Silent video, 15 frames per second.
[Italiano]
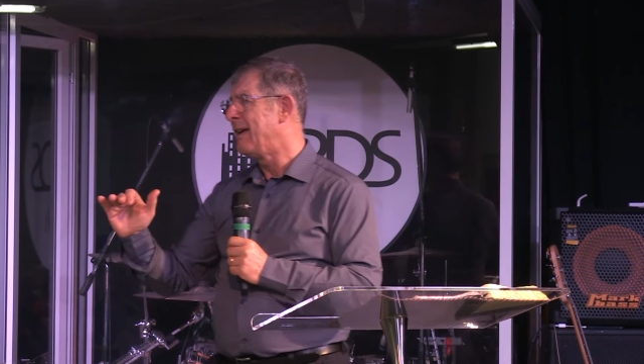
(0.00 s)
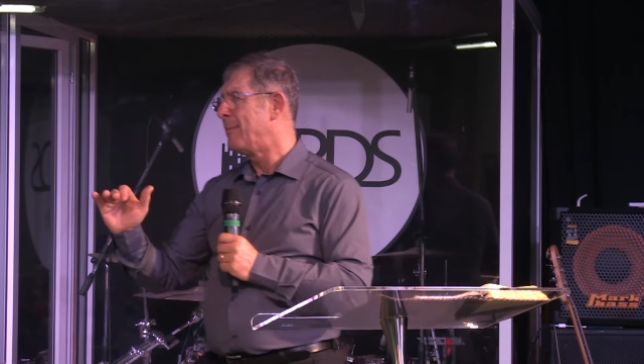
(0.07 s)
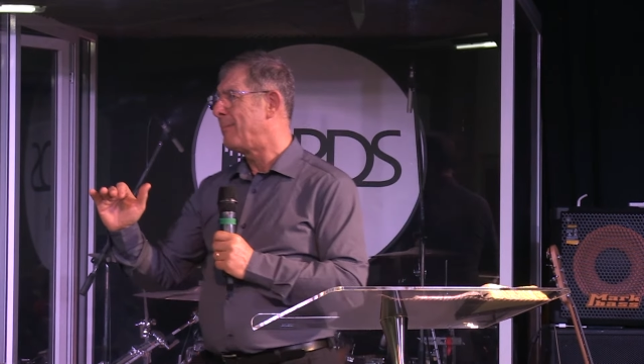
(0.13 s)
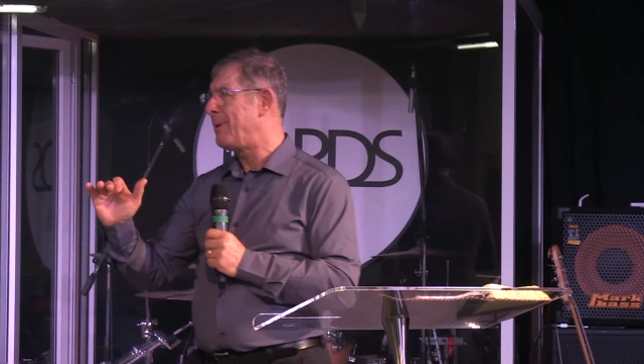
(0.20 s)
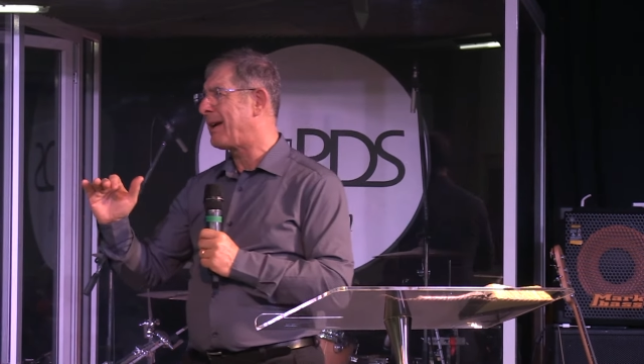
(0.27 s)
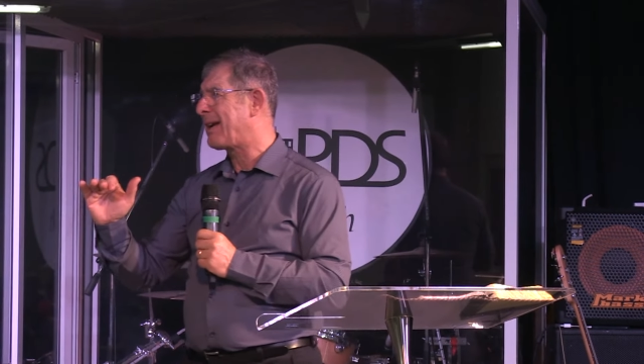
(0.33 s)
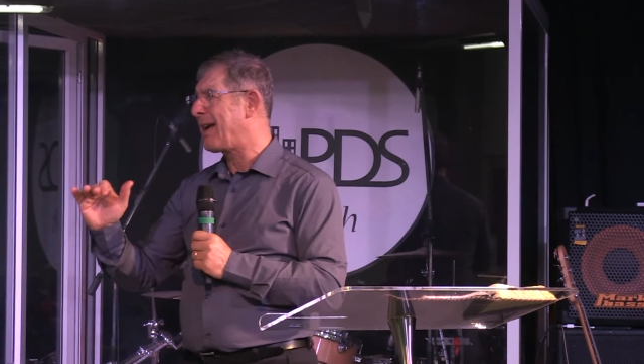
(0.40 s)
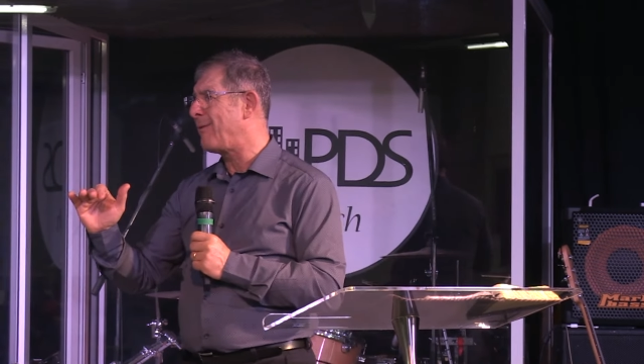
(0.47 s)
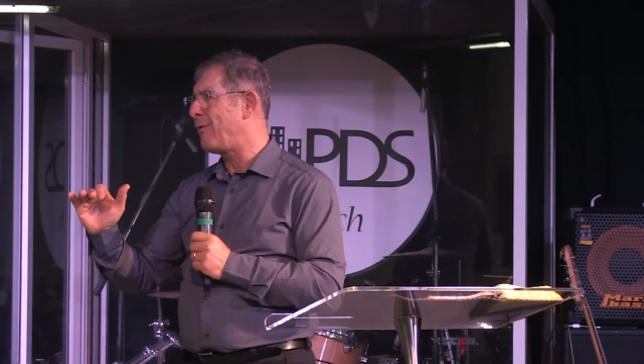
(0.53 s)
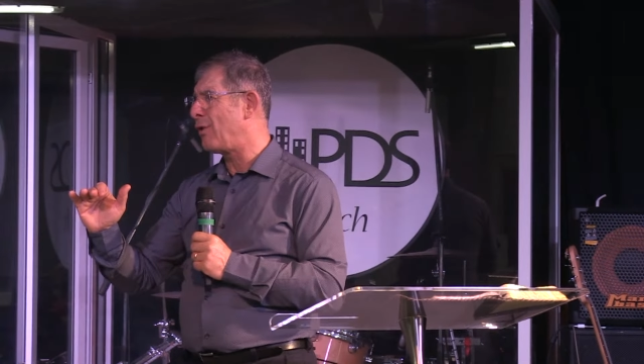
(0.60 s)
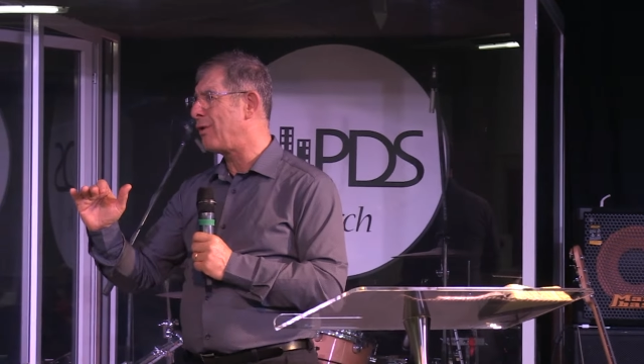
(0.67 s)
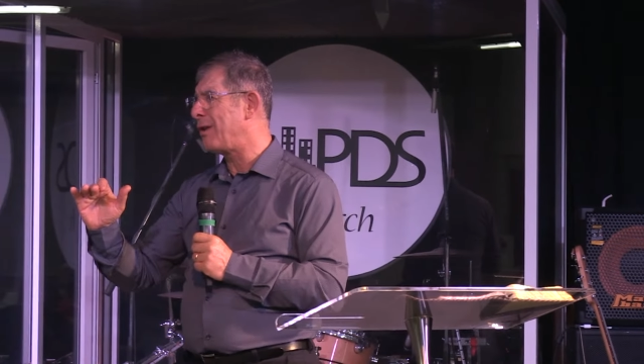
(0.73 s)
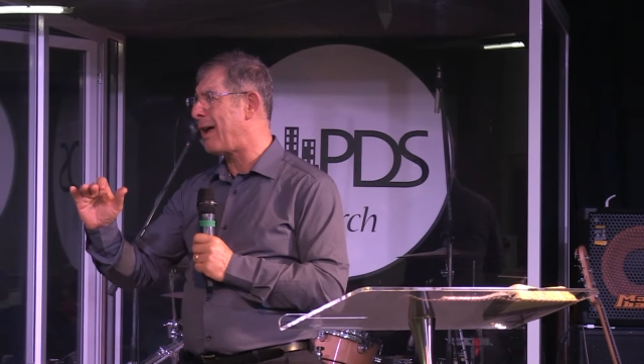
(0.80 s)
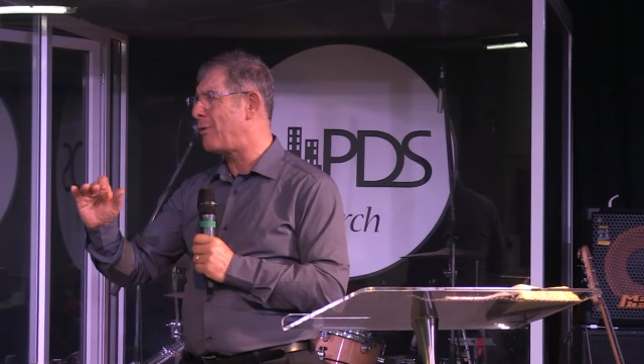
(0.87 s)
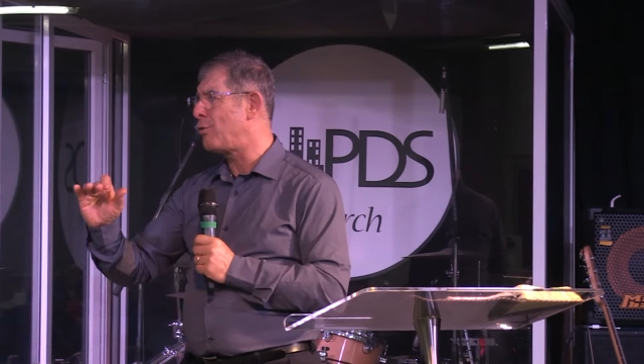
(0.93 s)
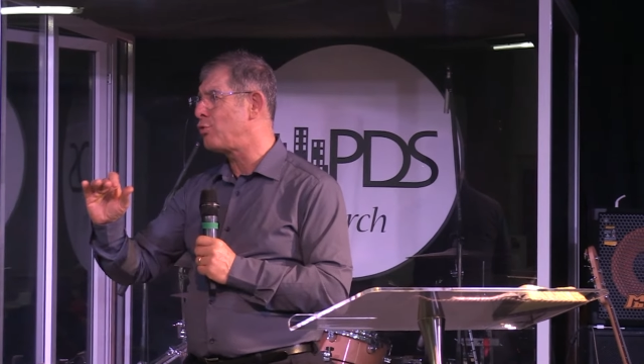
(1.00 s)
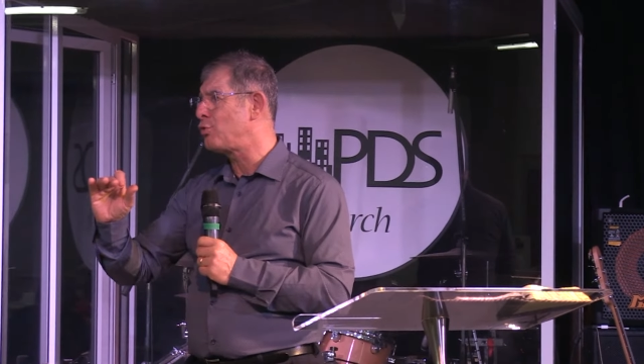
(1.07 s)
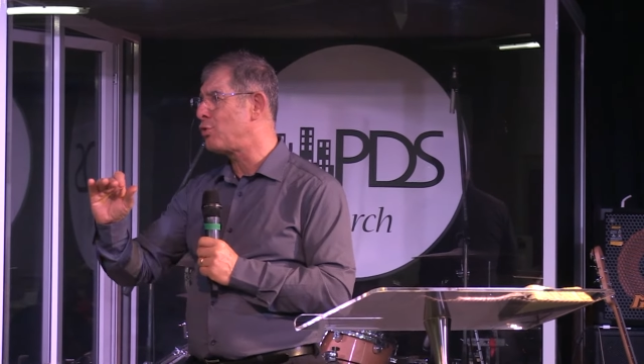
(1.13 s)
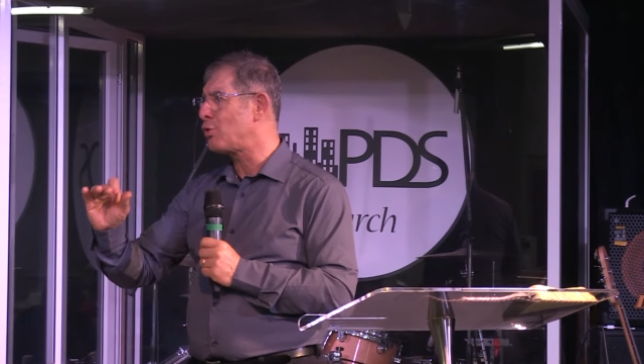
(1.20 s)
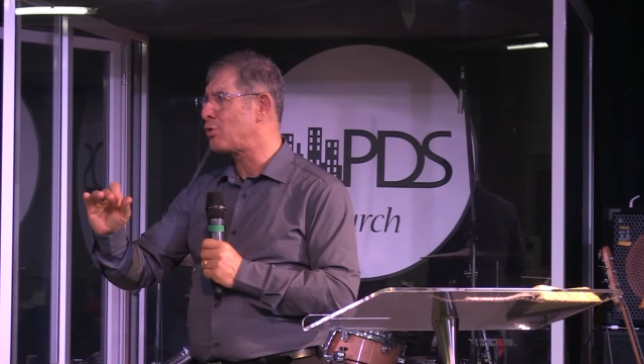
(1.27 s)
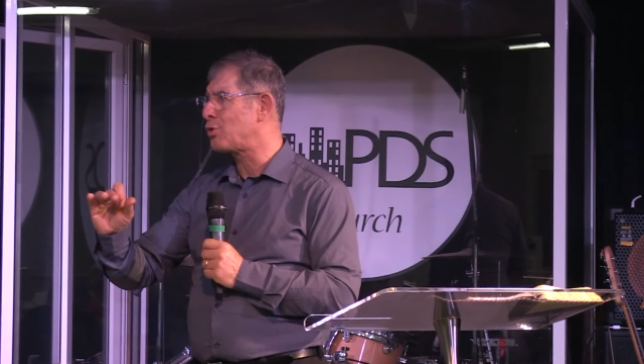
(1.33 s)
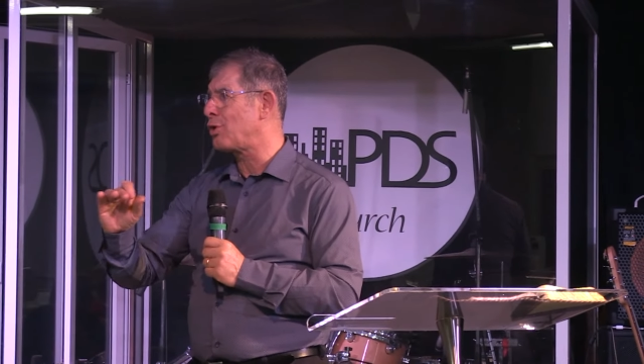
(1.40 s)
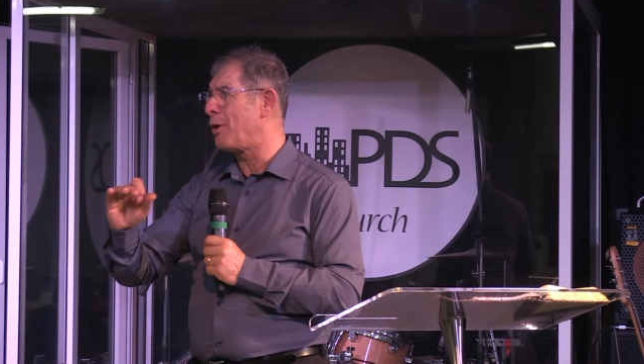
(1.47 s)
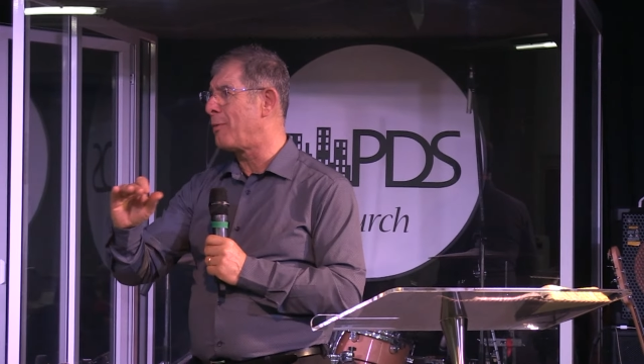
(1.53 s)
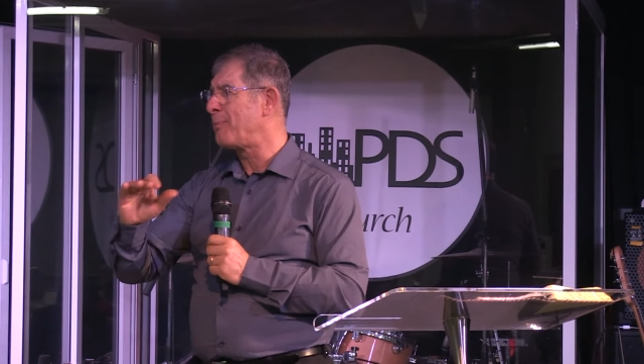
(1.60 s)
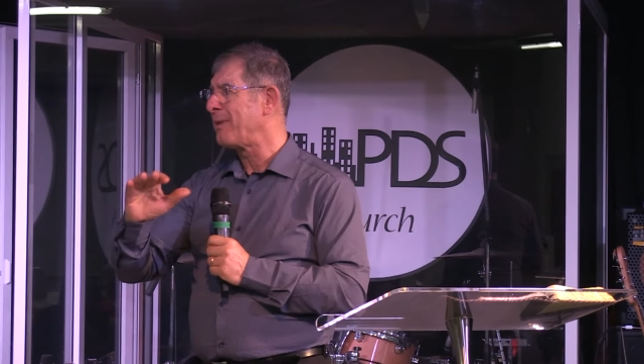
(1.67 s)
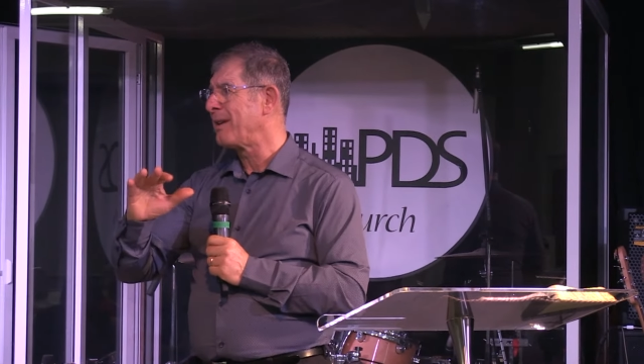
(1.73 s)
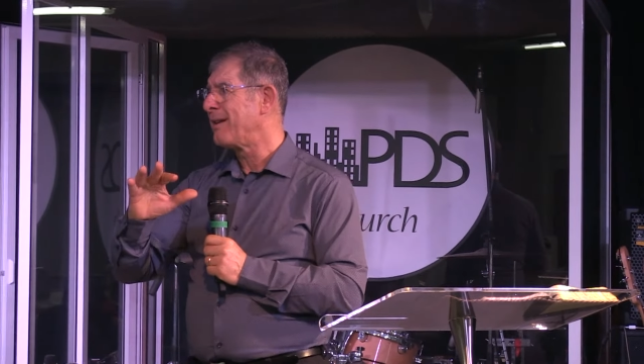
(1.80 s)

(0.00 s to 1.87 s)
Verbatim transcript: perché voglio dare un giusto